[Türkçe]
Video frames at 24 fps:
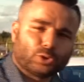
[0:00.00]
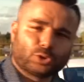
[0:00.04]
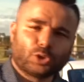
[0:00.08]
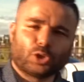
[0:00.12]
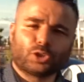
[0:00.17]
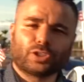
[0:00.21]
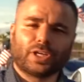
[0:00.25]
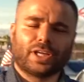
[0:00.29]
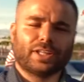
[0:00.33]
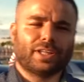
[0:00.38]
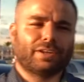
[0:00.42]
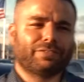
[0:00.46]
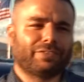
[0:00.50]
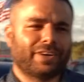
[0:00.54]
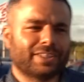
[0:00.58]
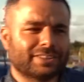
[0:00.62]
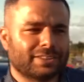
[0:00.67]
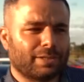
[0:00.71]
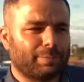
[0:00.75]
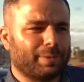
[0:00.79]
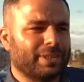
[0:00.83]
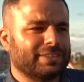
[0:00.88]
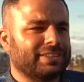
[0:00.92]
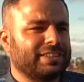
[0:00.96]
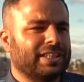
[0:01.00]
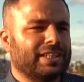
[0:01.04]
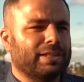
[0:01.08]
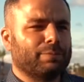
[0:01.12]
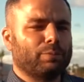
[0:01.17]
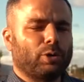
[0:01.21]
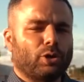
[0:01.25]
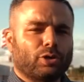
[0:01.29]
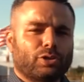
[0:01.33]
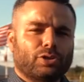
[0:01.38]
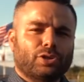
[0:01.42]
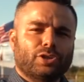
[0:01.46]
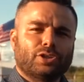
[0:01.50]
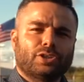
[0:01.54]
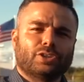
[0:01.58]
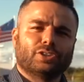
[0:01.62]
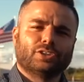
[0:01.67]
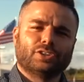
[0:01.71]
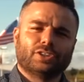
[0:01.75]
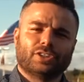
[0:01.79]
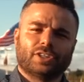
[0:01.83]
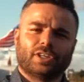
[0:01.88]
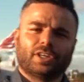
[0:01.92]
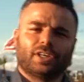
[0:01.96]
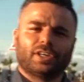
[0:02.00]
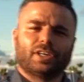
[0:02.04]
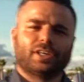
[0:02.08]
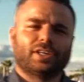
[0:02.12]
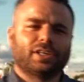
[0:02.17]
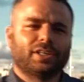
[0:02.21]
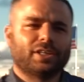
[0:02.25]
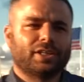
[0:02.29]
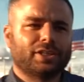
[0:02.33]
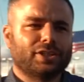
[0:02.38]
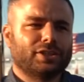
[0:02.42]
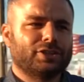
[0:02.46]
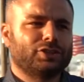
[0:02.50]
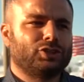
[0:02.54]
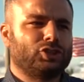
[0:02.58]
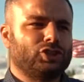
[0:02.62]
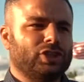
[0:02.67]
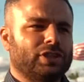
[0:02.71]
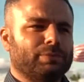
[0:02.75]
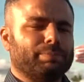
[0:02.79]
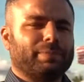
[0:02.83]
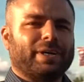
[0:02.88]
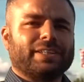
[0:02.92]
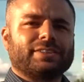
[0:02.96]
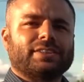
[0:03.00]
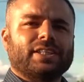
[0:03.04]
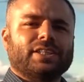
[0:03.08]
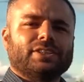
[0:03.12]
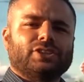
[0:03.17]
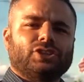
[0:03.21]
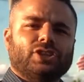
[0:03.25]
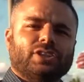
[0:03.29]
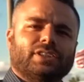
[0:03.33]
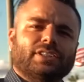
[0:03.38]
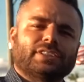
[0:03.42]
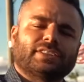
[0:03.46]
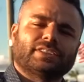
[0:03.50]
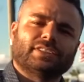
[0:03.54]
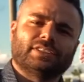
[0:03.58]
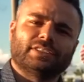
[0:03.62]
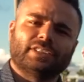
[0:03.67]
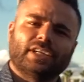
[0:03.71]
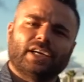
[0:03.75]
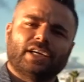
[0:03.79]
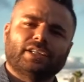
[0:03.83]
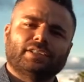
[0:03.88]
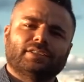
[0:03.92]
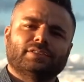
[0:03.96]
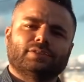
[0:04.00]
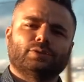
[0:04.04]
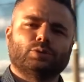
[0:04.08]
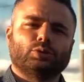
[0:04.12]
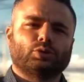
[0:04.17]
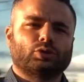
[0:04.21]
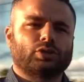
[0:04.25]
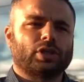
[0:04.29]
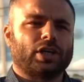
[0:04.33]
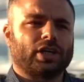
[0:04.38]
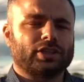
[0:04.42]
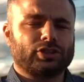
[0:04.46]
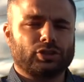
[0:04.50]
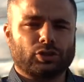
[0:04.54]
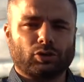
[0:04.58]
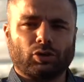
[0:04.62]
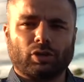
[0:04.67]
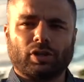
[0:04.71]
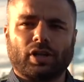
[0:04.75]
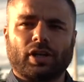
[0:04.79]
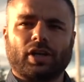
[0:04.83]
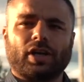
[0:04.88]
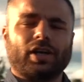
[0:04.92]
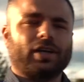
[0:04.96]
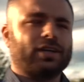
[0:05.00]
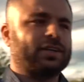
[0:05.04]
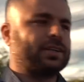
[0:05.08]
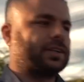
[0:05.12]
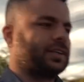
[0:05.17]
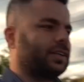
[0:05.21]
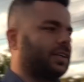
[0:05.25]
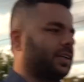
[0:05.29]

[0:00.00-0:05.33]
3-4 tane fazla Mustang'im oldu. Ee, Mustang GT'sinden üstü açık olana,